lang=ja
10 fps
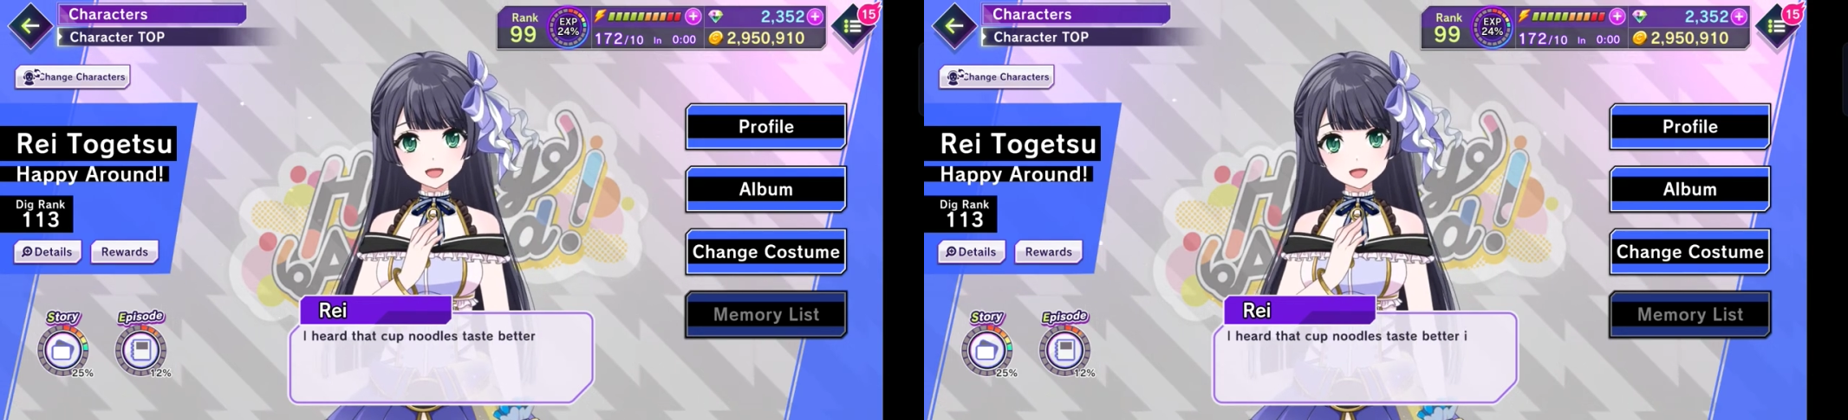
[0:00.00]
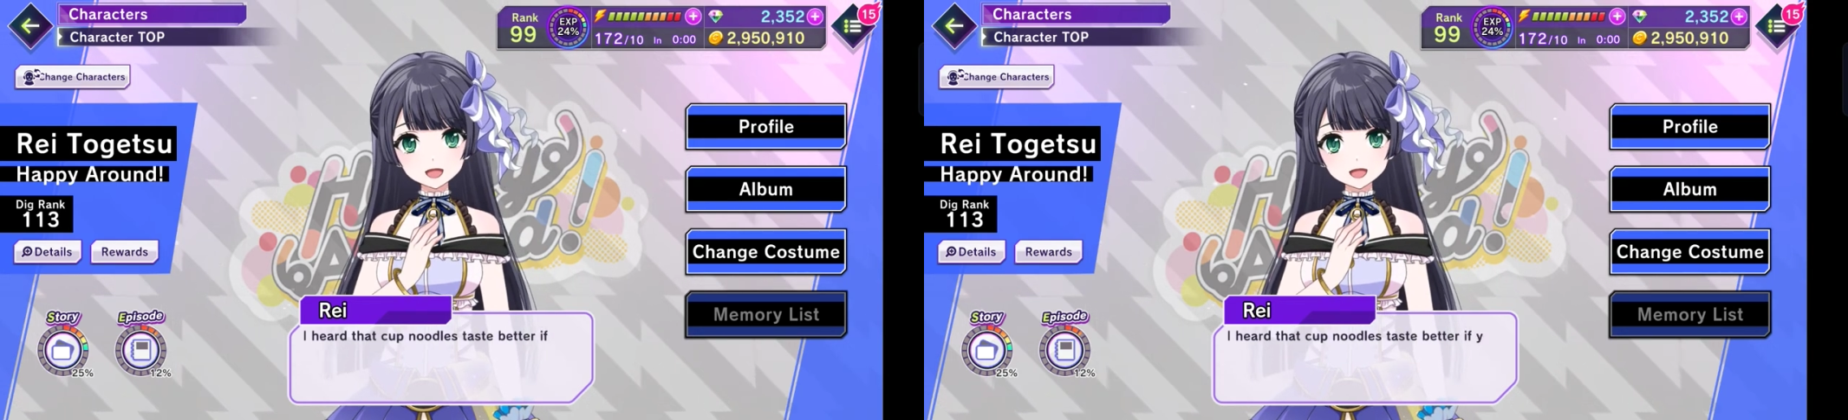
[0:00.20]

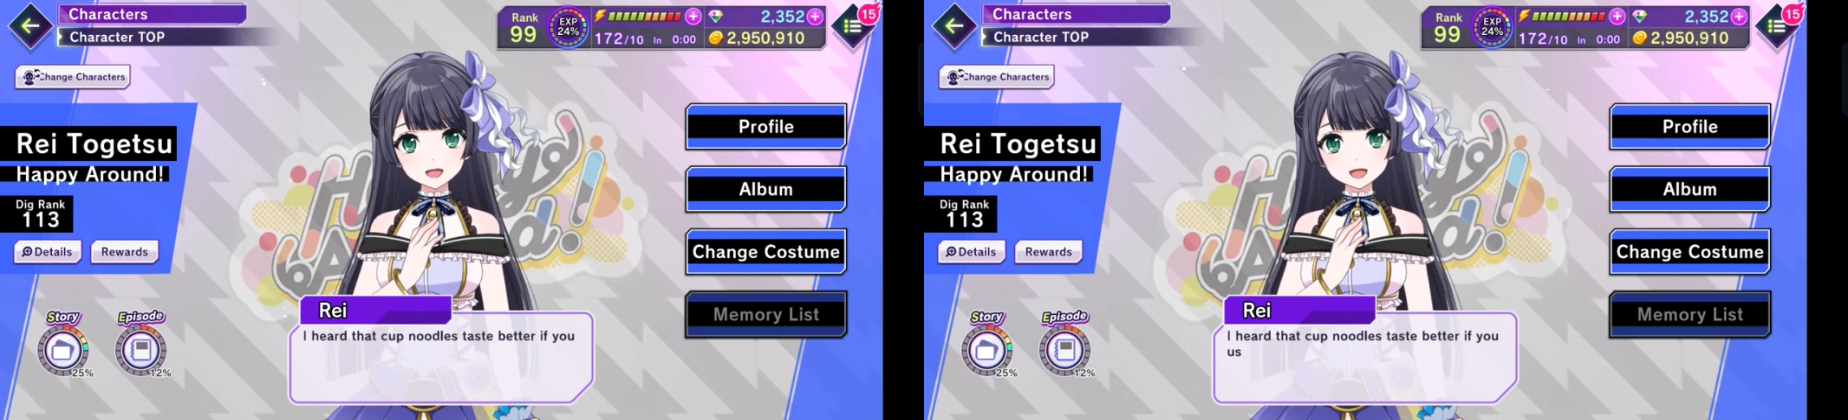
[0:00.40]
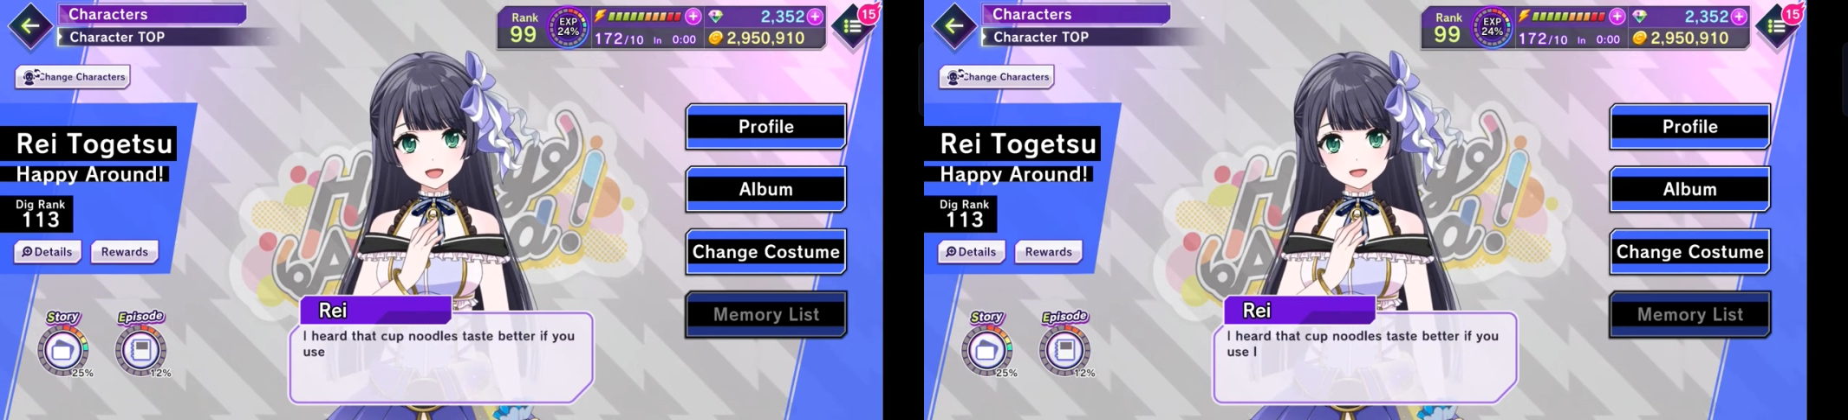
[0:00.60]
にする
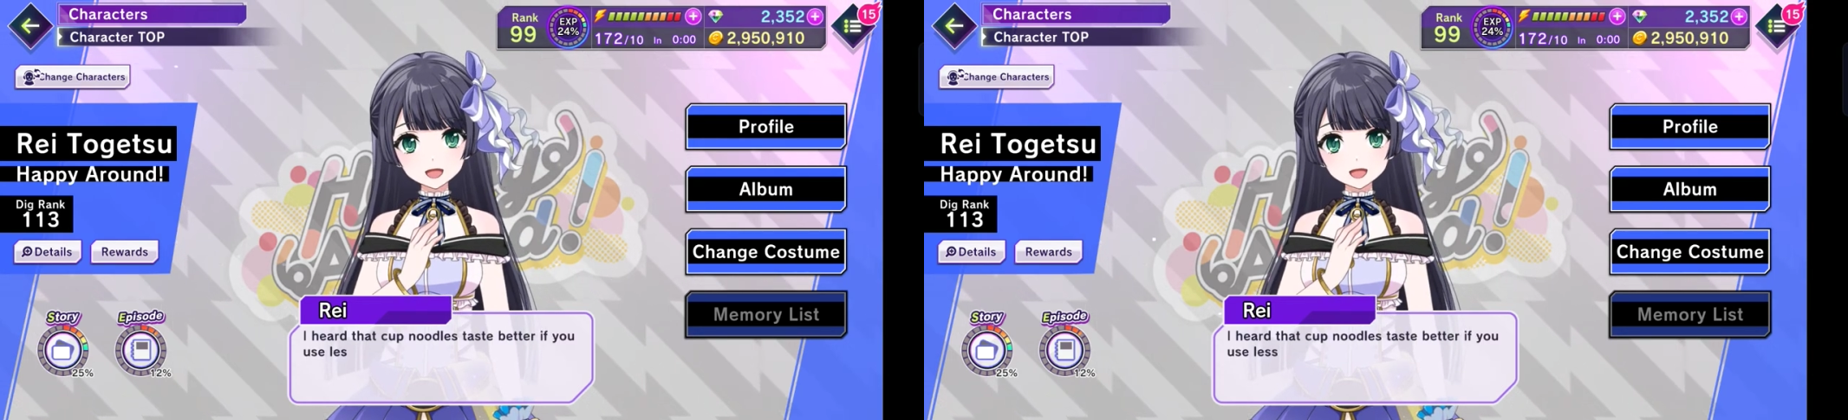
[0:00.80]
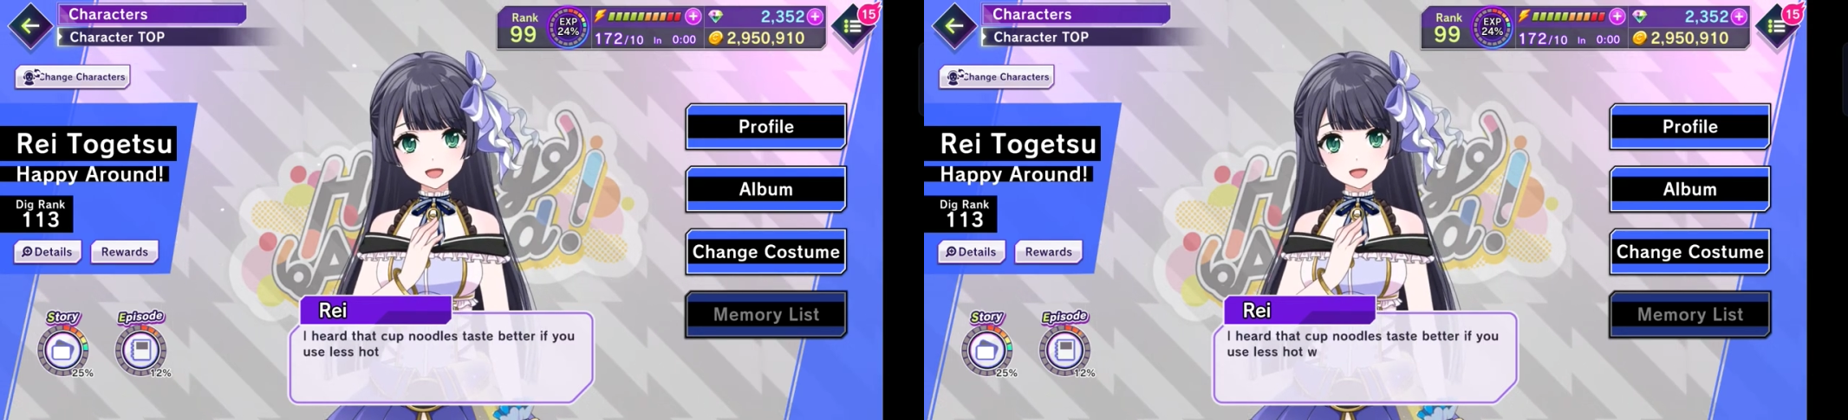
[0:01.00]
とよ
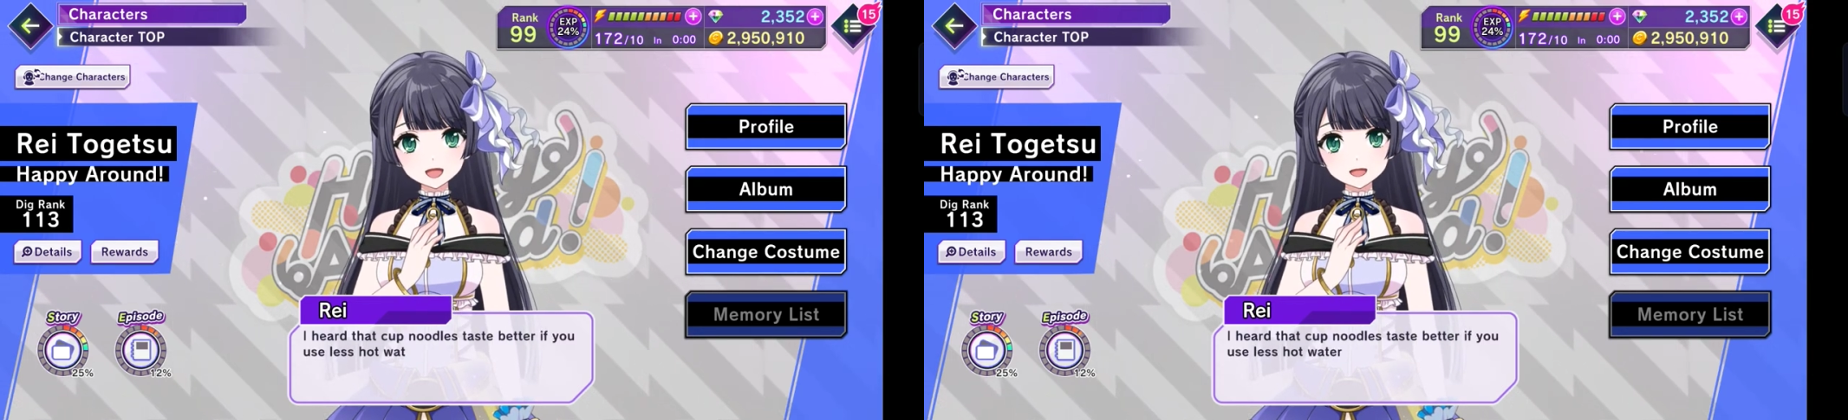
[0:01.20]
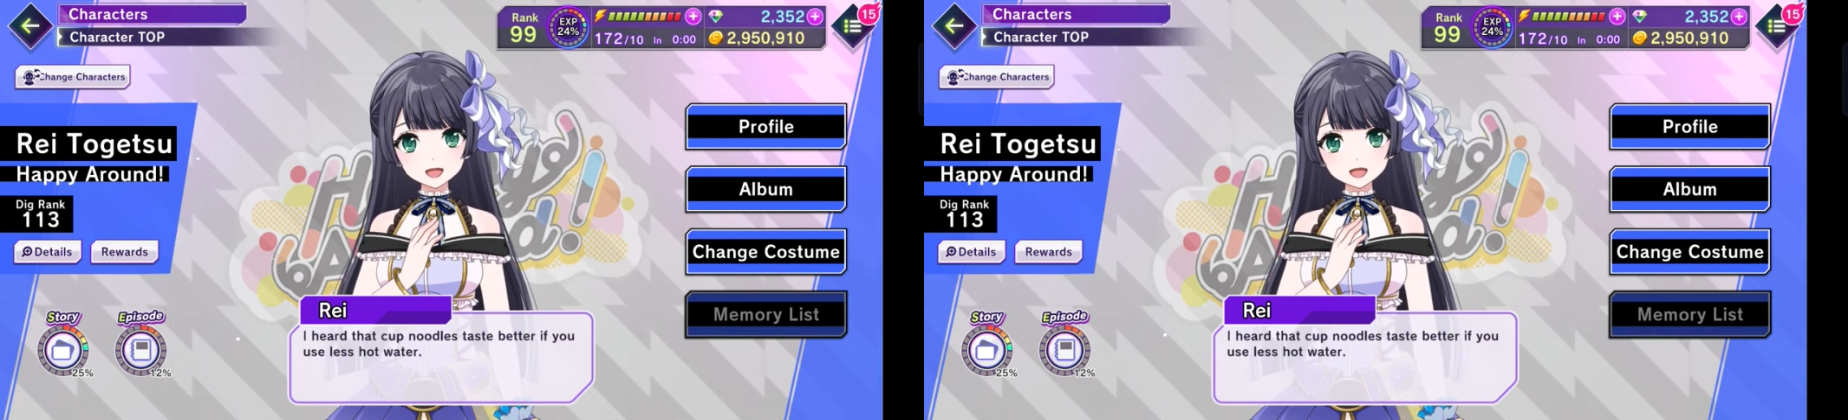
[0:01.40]
り美味しく
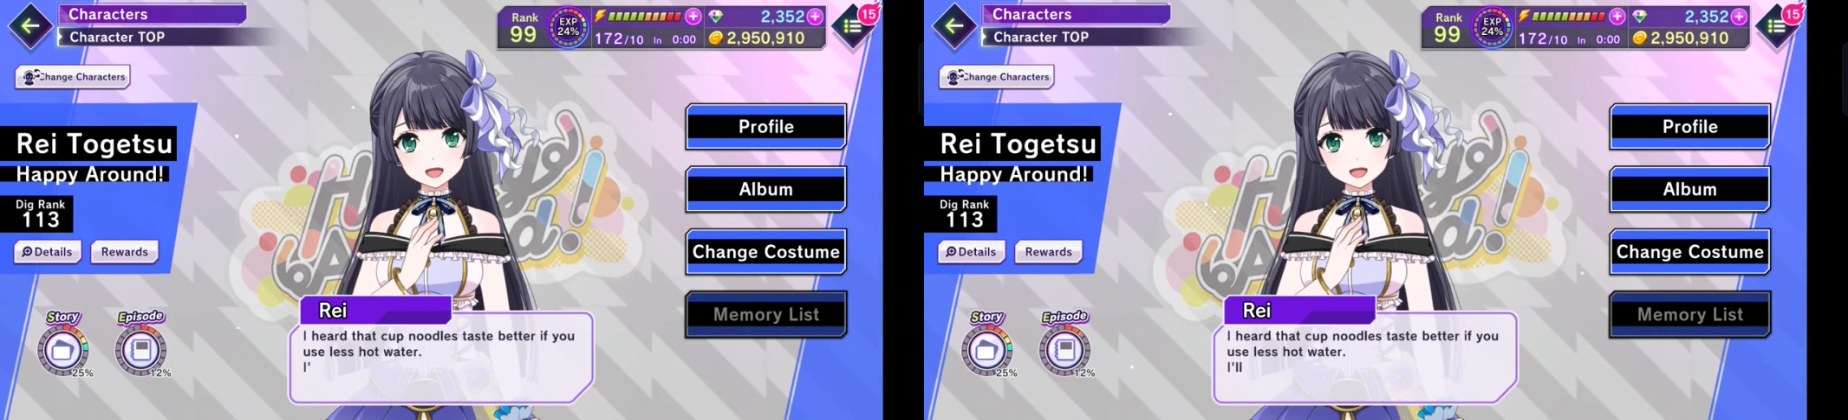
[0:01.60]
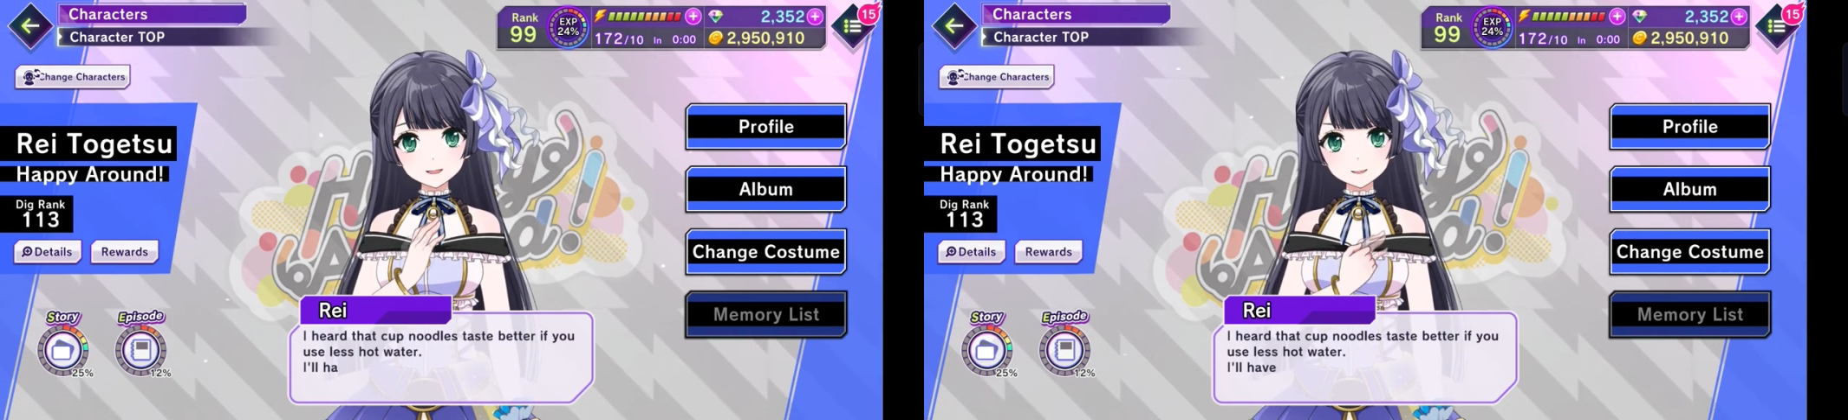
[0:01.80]
なると
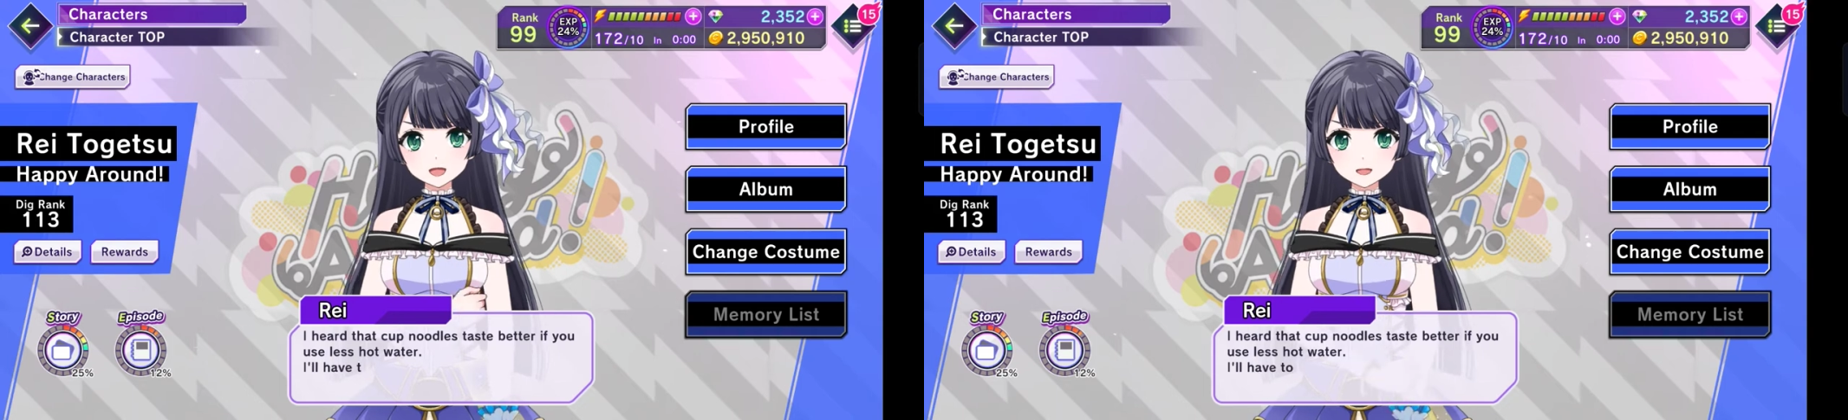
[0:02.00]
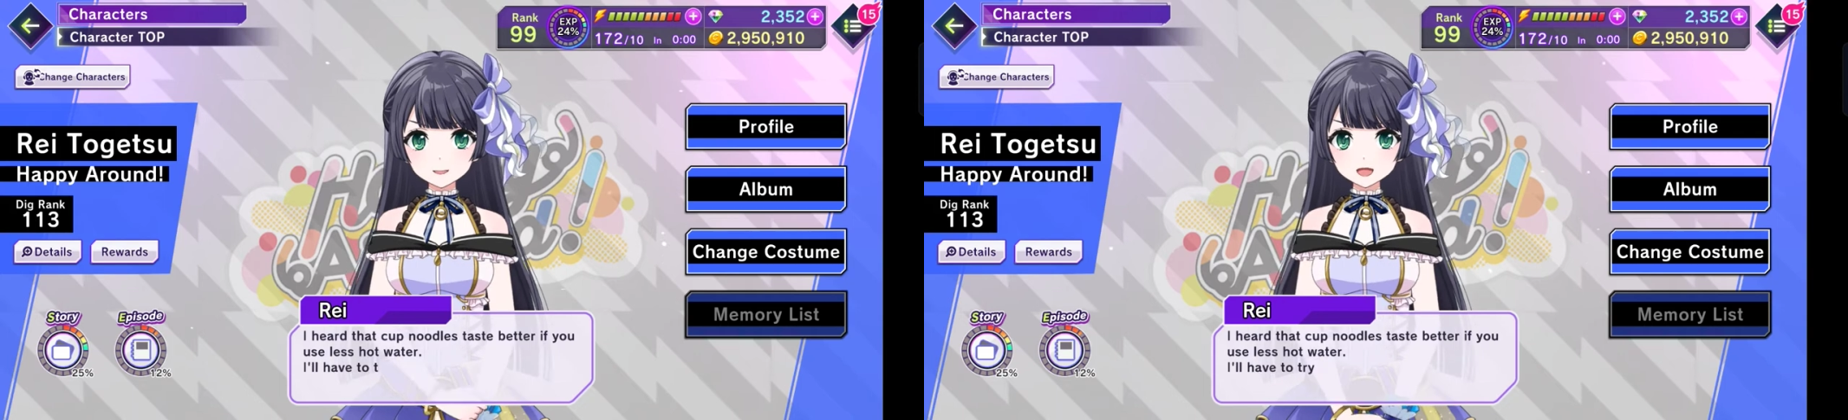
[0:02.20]
聞きまし
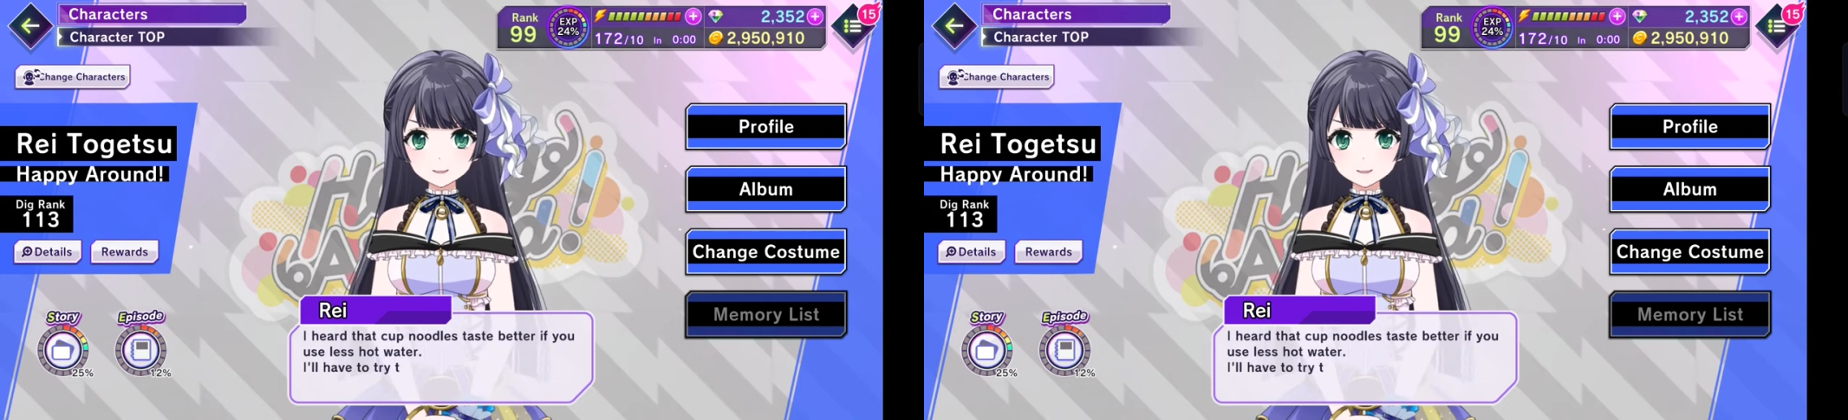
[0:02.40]
た